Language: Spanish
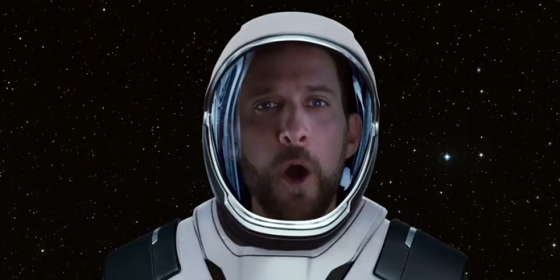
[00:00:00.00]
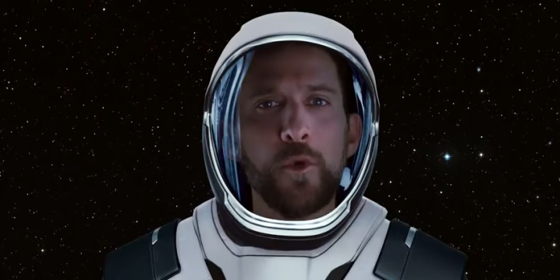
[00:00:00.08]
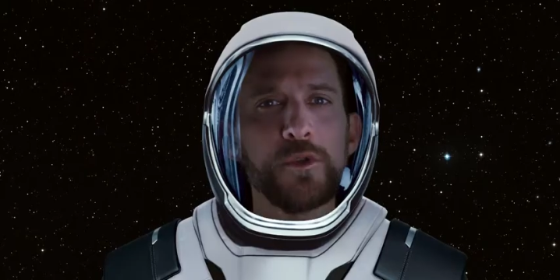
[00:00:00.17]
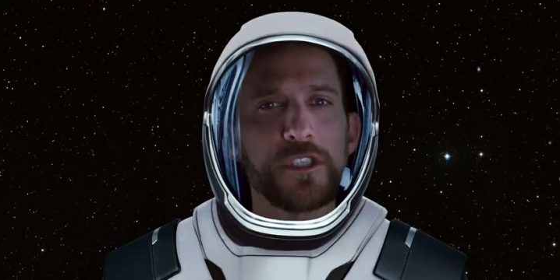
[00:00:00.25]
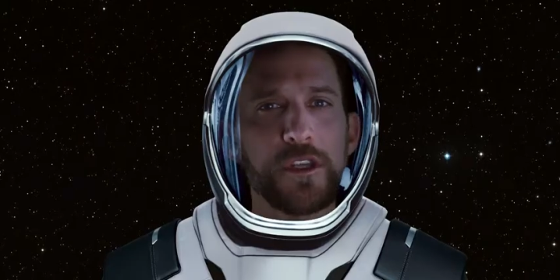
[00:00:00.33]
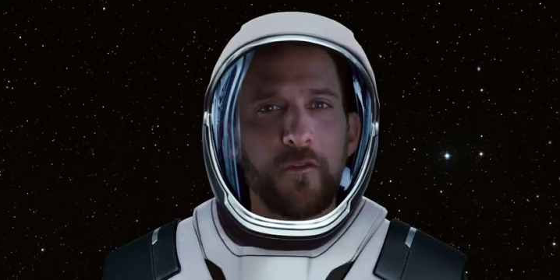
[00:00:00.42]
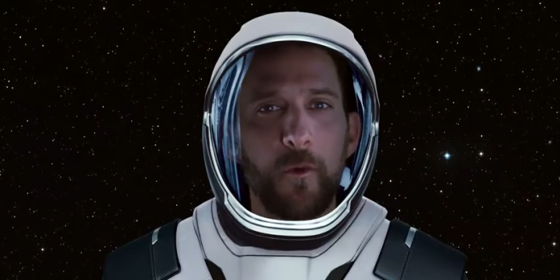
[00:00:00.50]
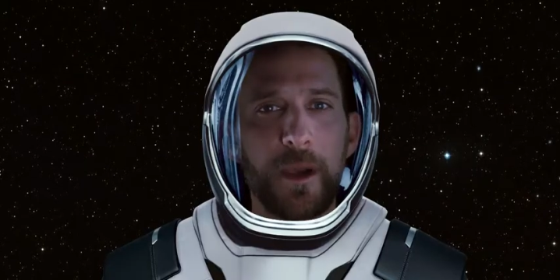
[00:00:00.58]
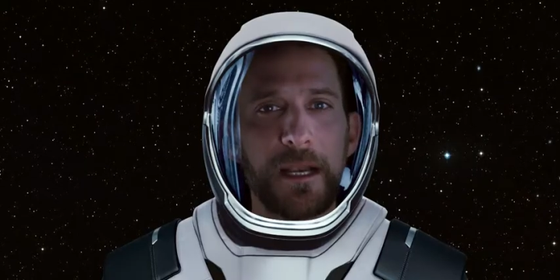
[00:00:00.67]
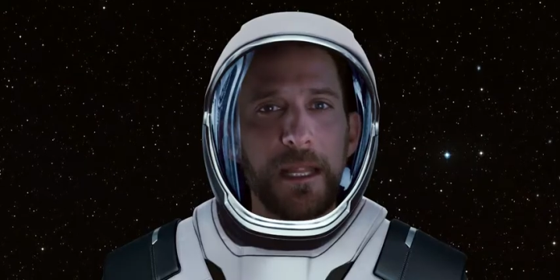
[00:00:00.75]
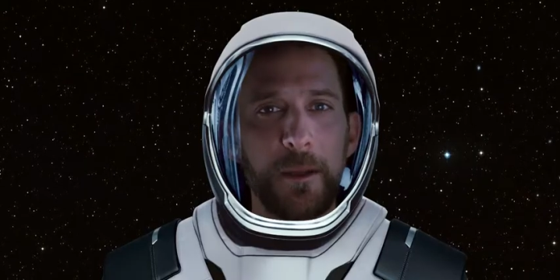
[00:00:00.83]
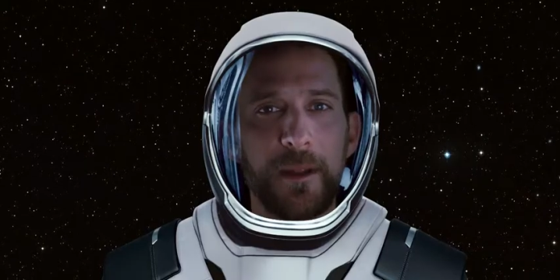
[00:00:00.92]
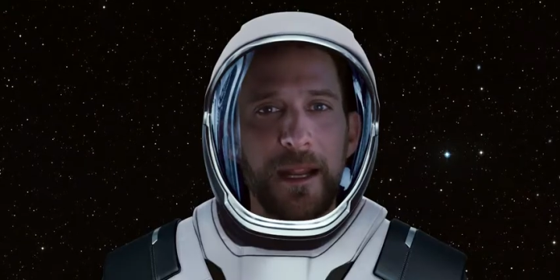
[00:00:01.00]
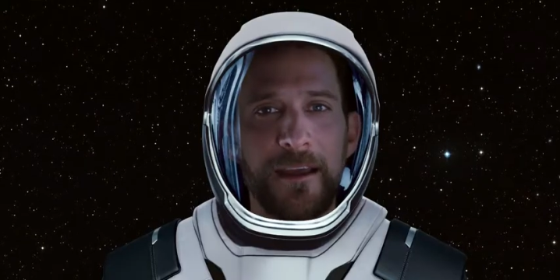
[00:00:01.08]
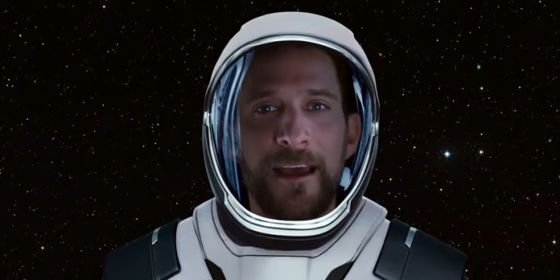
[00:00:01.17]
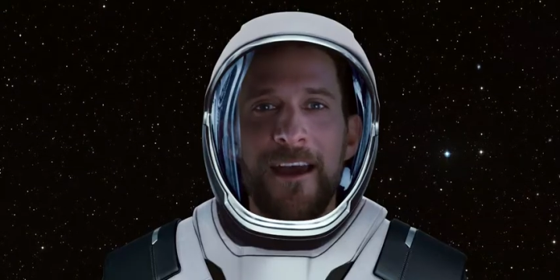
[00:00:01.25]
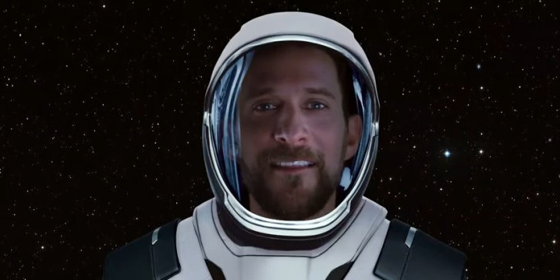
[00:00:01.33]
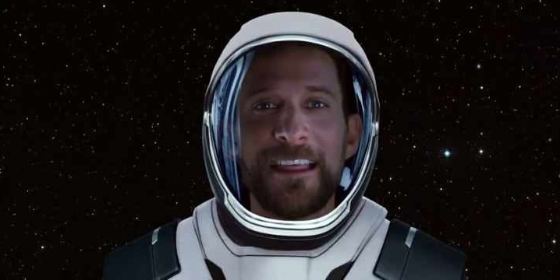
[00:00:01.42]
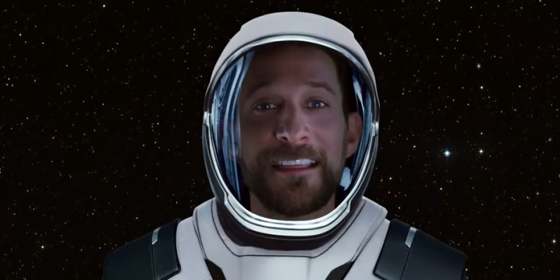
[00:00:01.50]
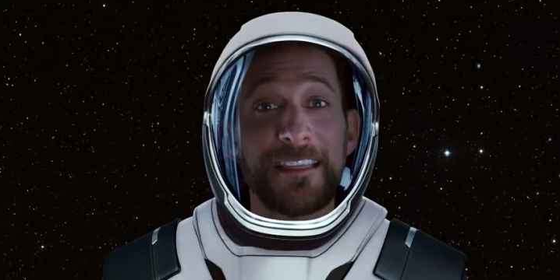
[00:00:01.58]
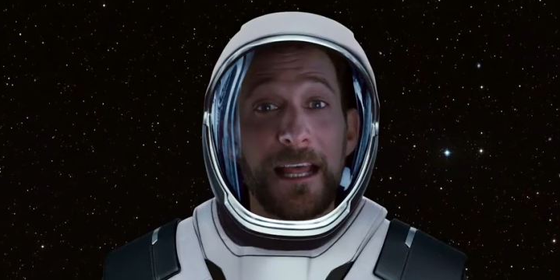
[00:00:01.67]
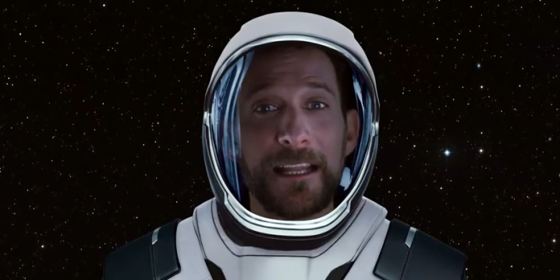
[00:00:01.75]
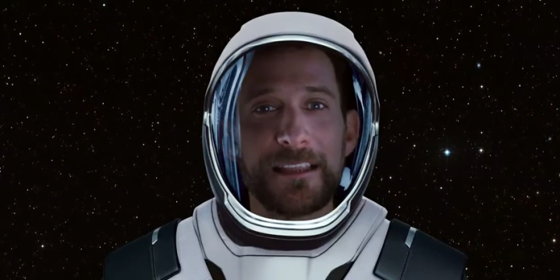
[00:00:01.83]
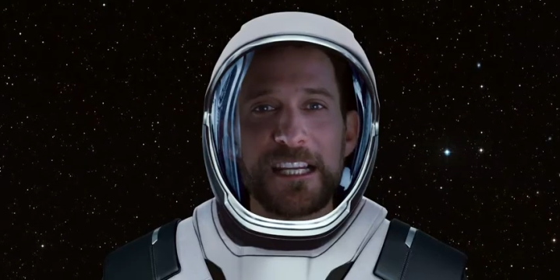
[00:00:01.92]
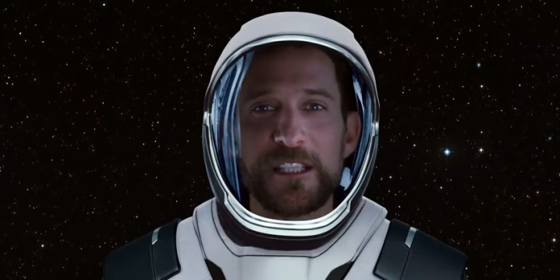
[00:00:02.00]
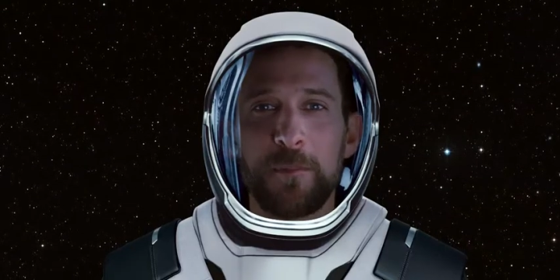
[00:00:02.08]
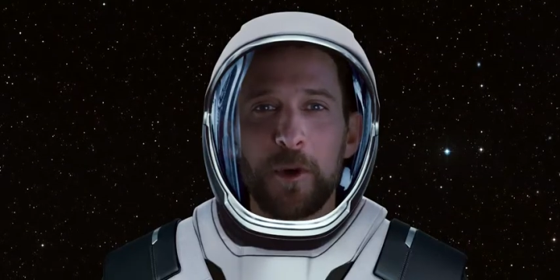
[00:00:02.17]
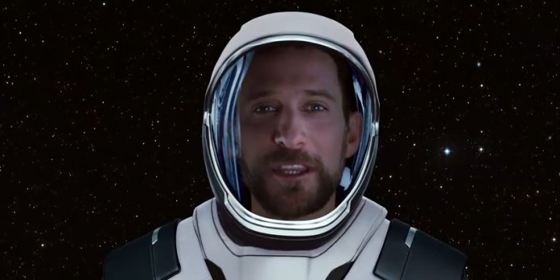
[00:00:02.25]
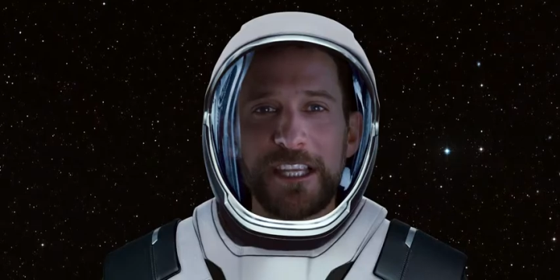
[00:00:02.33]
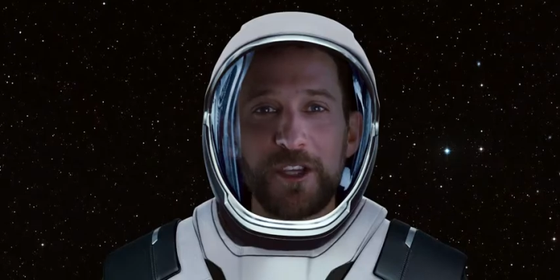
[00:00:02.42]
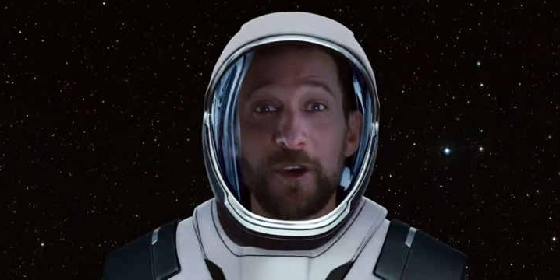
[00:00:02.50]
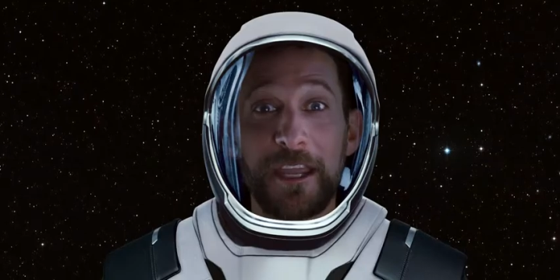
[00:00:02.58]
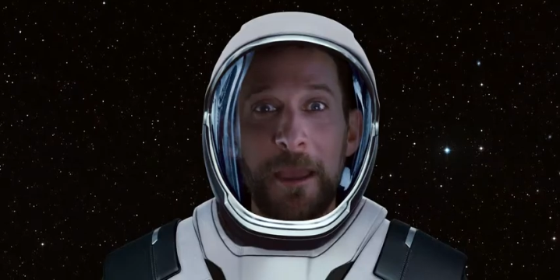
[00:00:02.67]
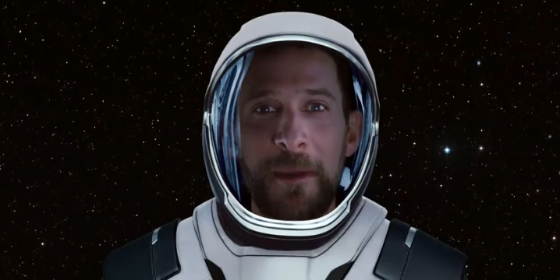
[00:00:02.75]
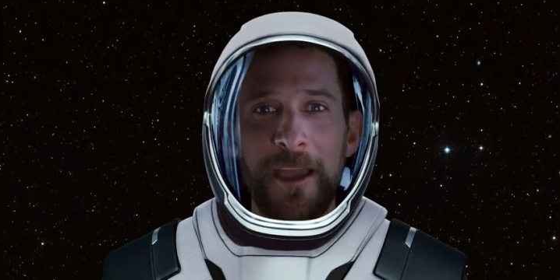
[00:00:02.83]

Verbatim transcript: a un software libre de teletransportación que me he